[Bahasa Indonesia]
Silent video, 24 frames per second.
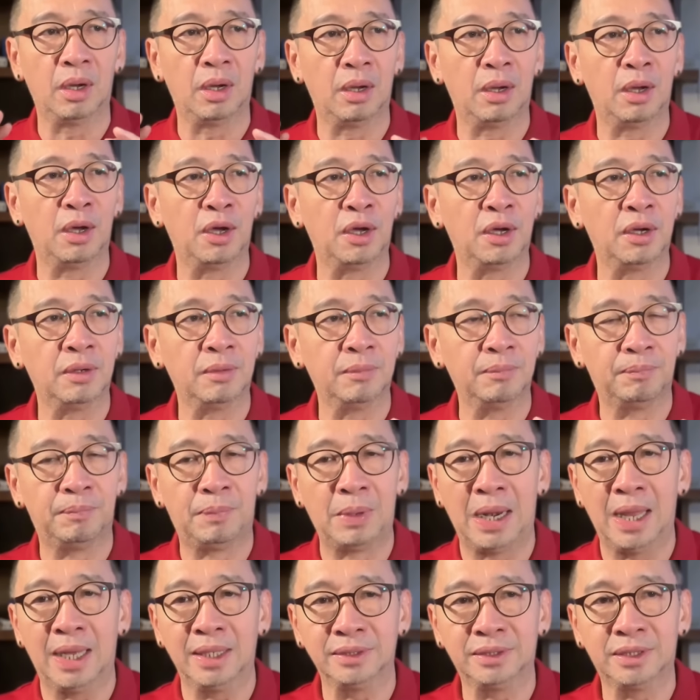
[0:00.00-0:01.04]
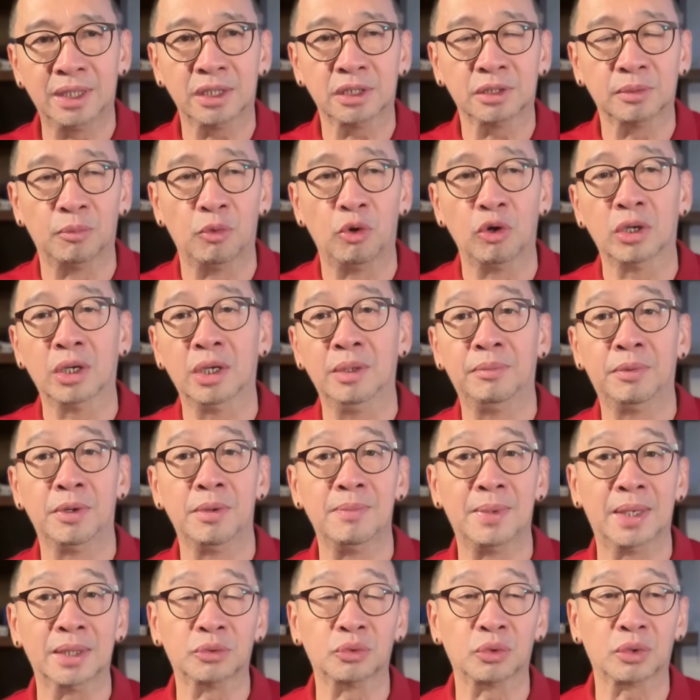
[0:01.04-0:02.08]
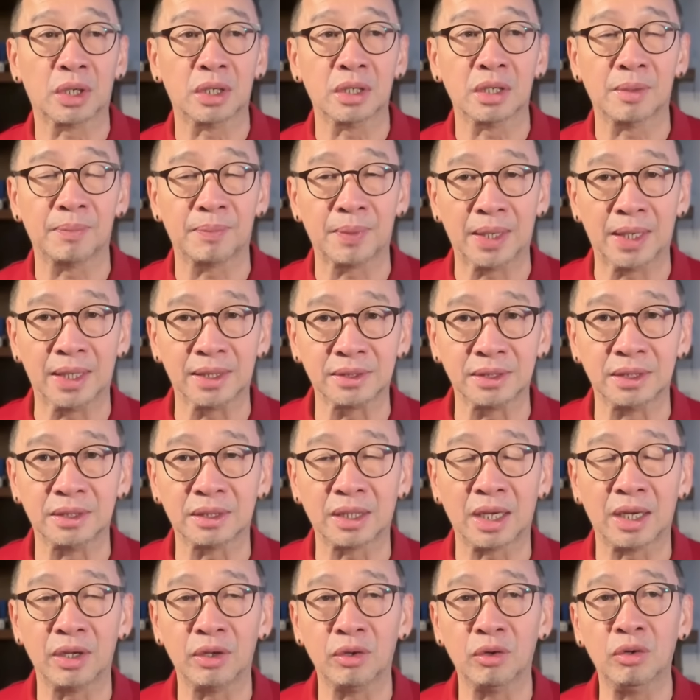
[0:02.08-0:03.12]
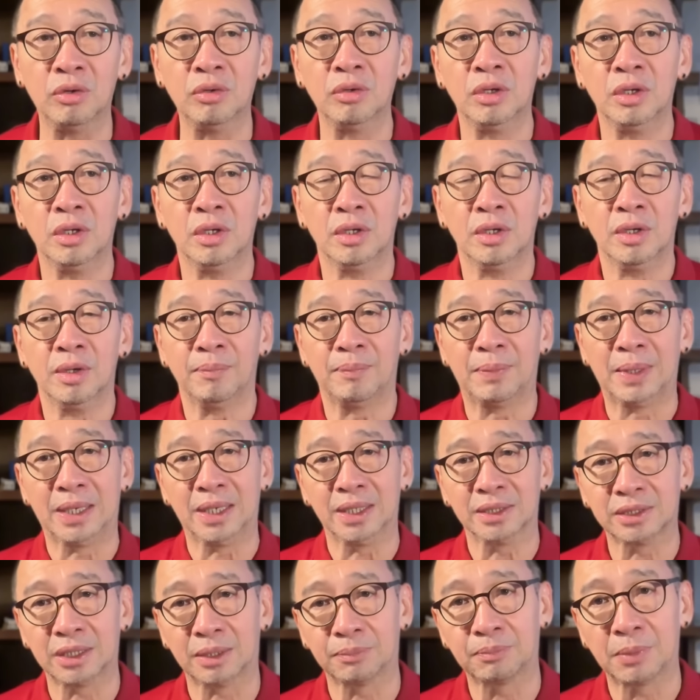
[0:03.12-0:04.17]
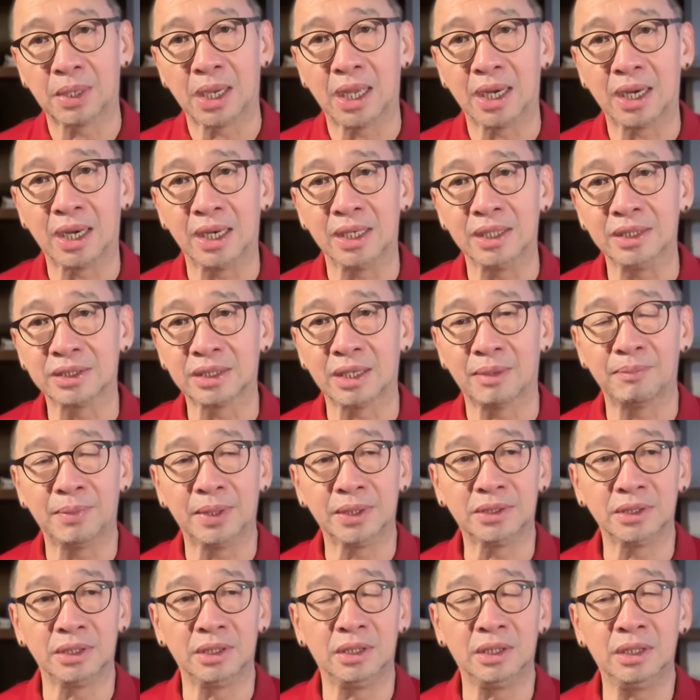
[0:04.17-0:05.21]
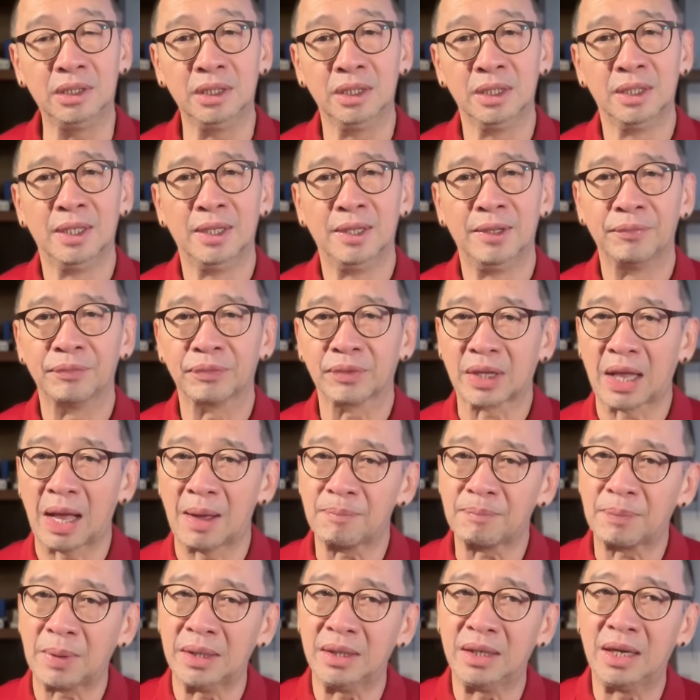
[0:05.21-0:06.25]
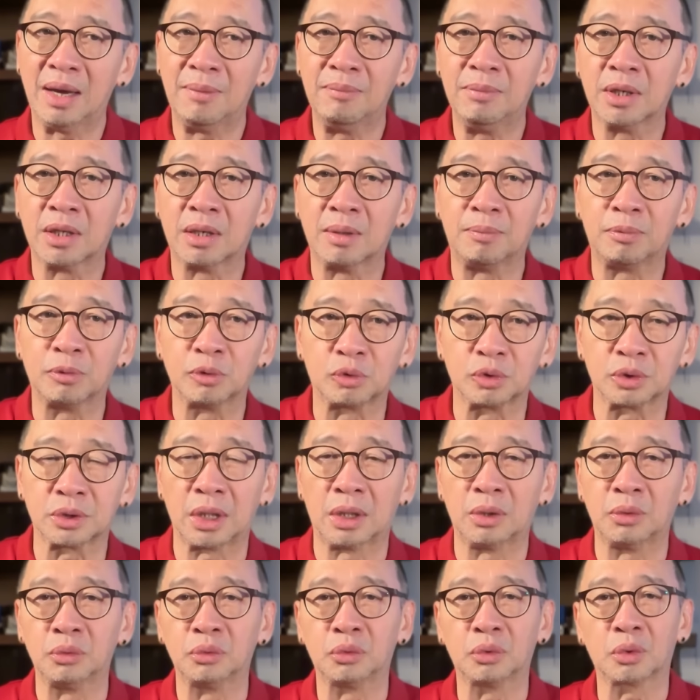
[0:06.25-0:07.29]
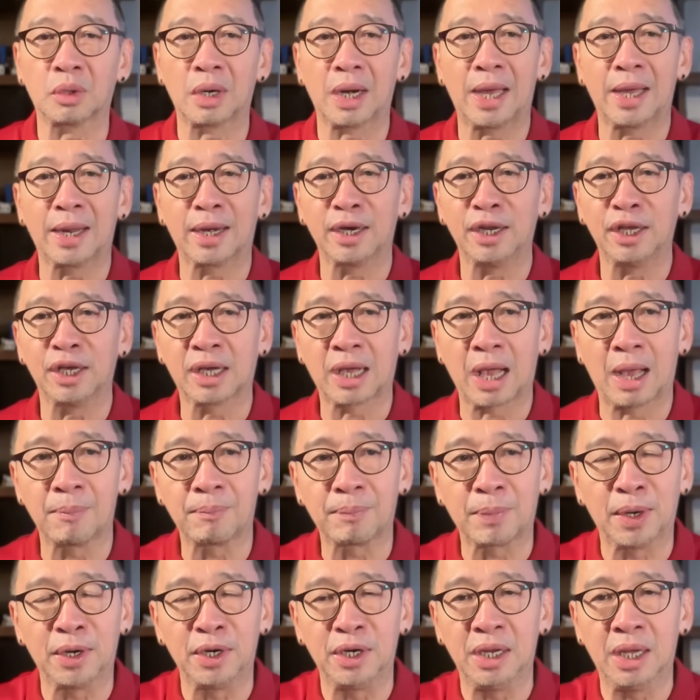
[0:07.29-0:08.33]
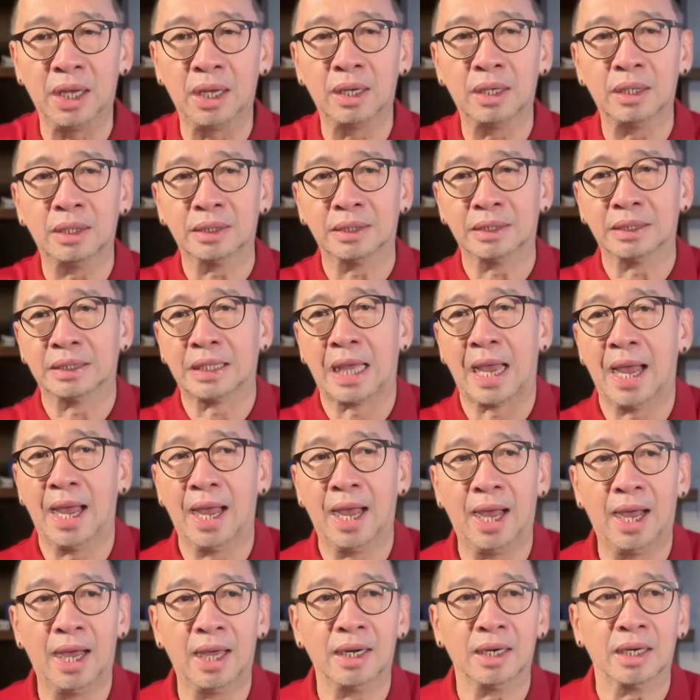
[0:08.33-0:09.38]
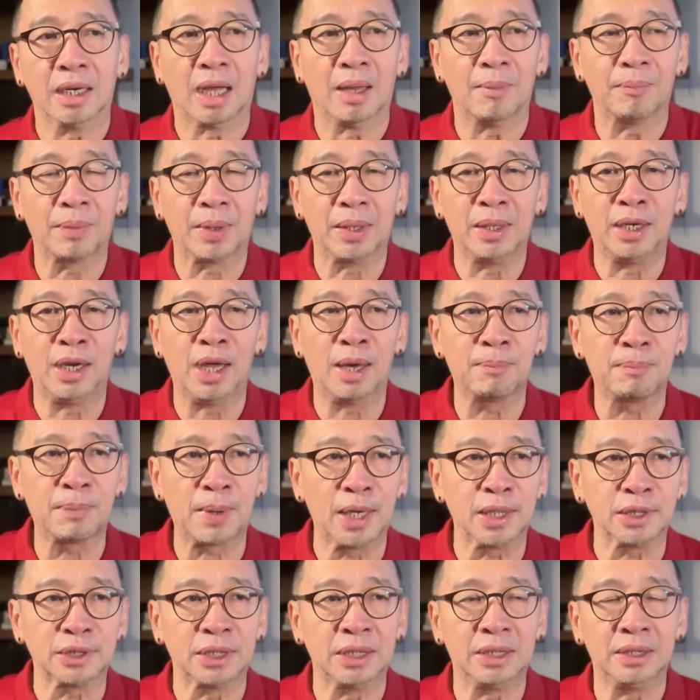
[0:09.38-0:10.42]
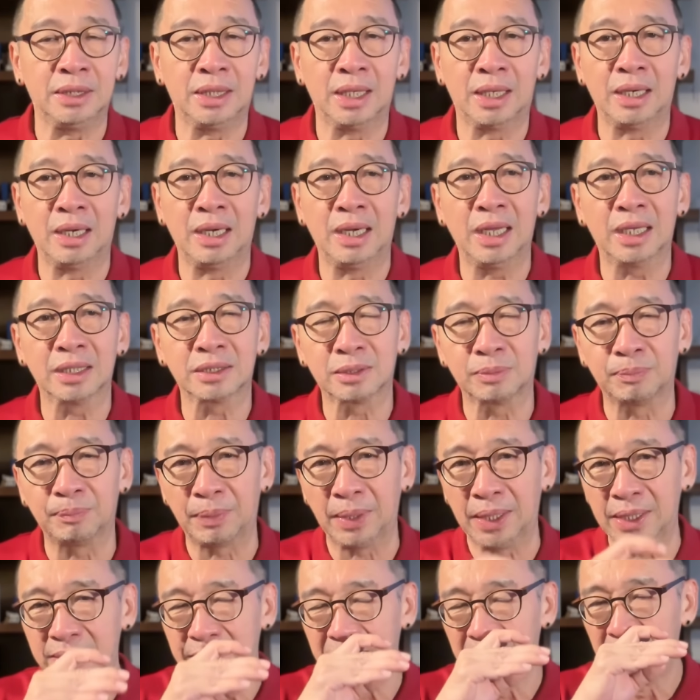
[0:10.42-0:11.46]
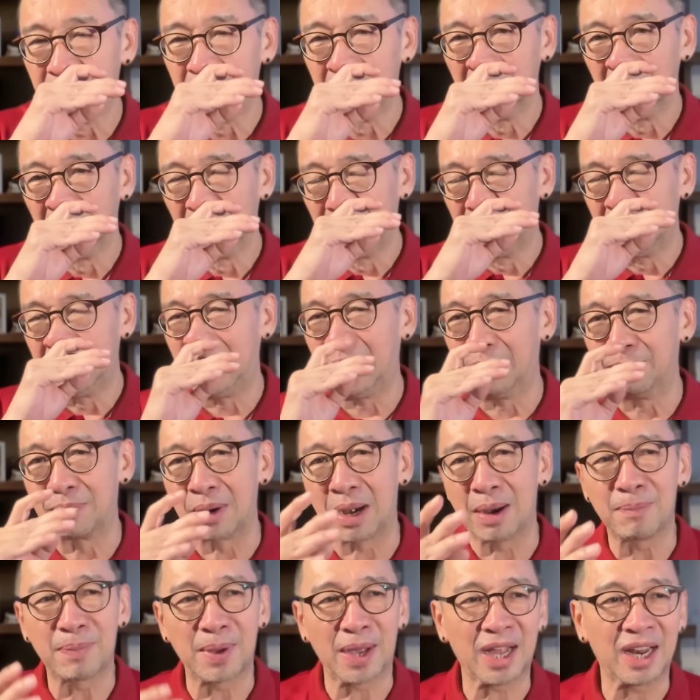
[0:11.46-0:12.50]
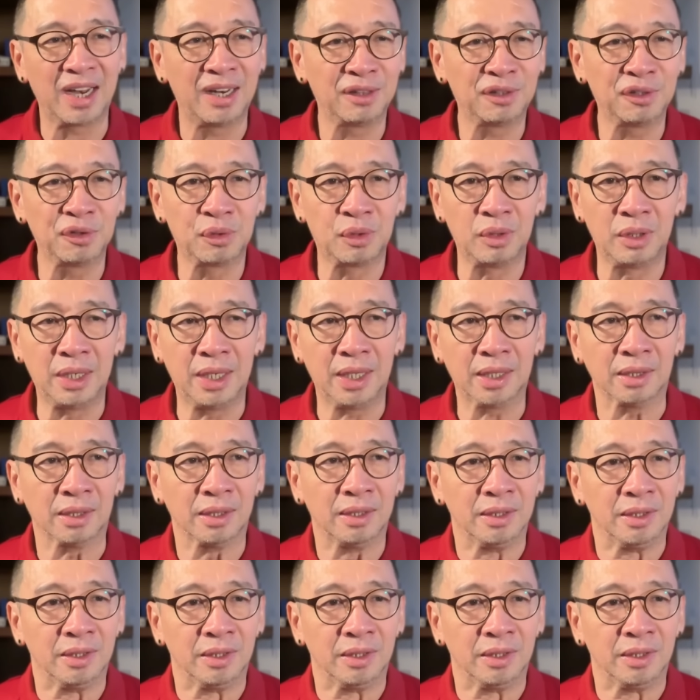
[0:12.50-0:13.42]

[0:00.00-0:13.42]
uh, belajar semoga diberi masukan kepada Sintayong pada saat menganalisa match ini kapan dia ambil keputusan untuk lari, kapan dia tahan, kapan dia passing dan lihat space. Dan berapa kali itu gue lihat